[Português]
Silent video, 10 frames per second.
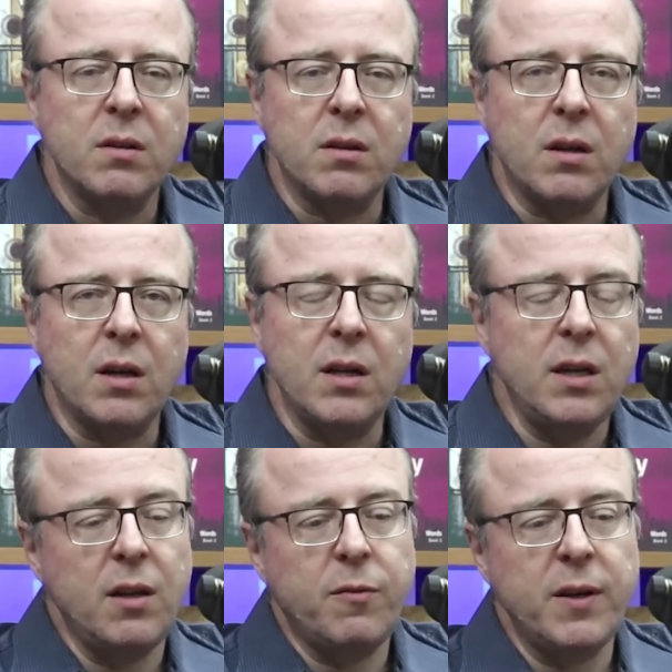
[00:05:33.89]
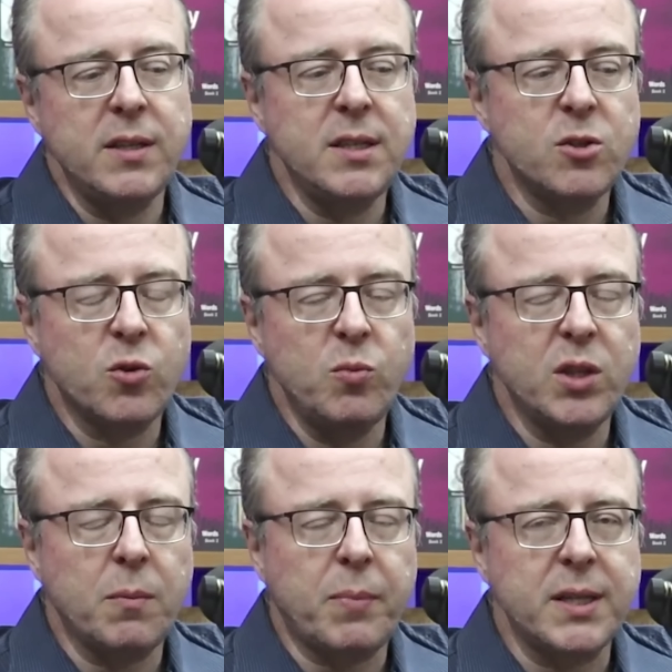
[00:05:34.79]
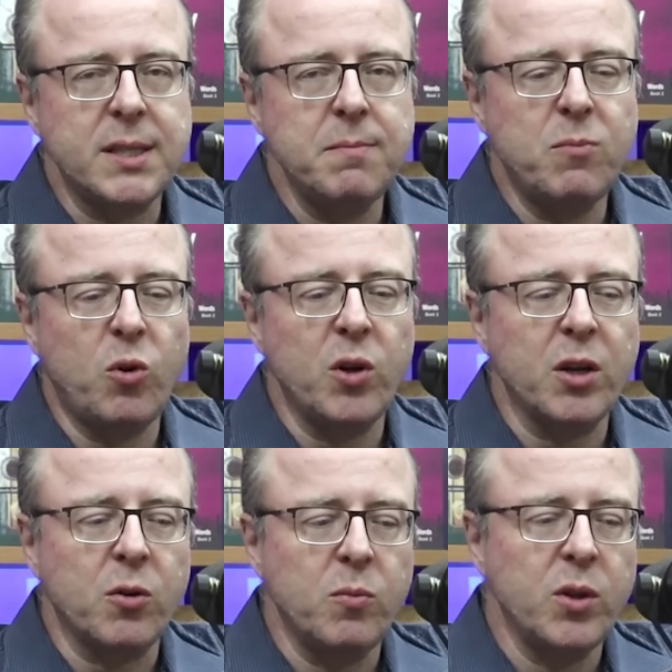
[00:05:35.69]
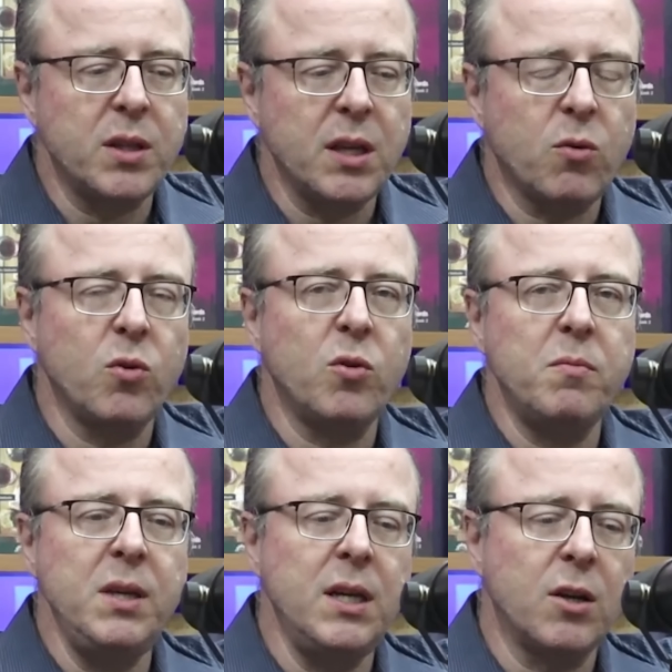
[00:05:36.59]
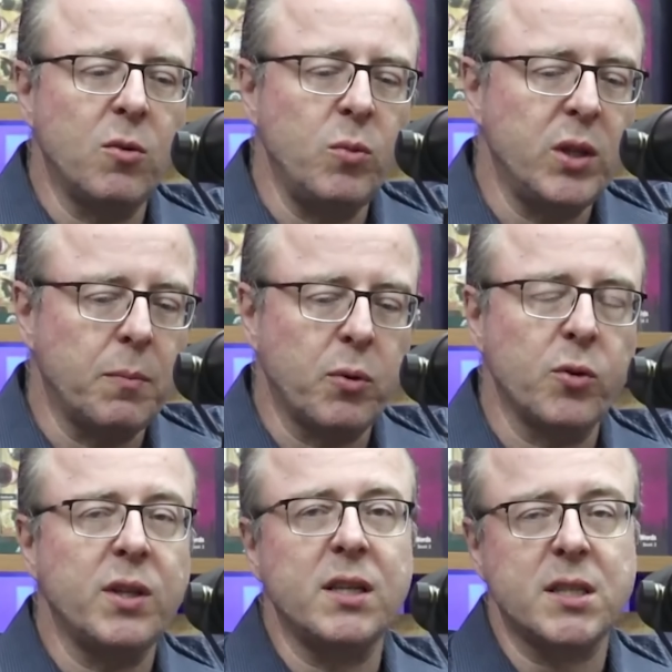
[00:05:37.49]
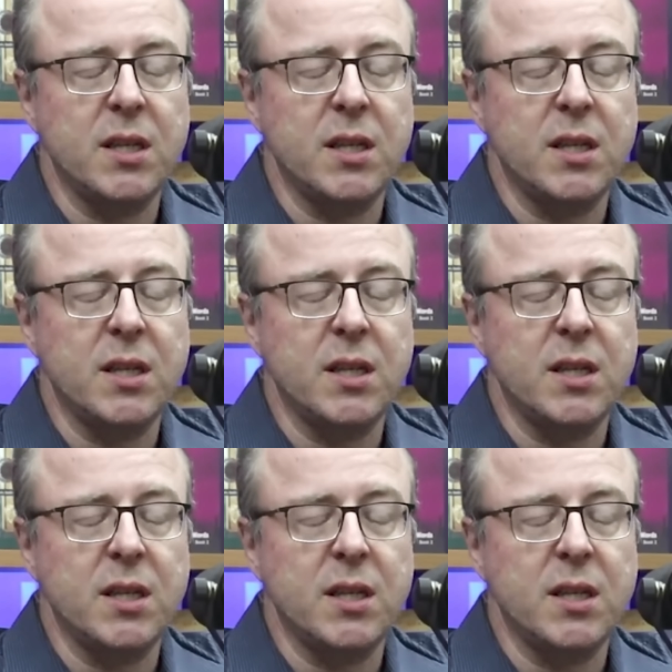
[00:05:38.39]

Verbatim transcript: é, e ele fez isso com muita parcimônia, com muita economia, com muita prudência.